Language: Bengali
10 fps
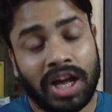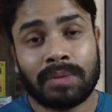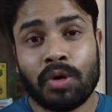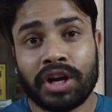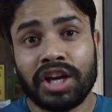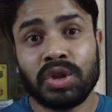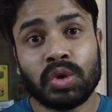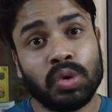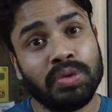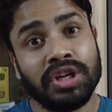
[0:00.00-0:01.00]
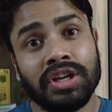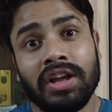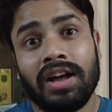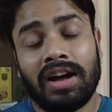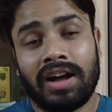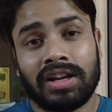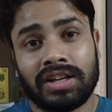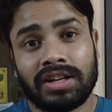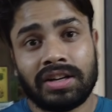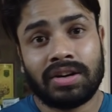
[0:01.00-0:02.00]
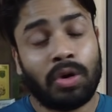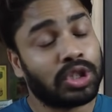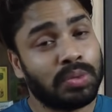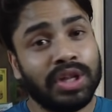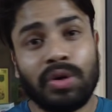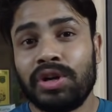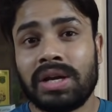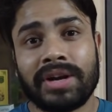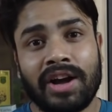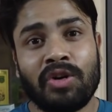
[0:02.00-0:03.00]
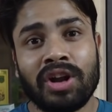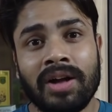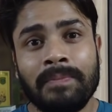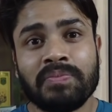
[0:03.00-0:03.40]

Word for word: তার পক্ষে কিন্তু খুবই অসুবিধা হয়ে যাবে কেননা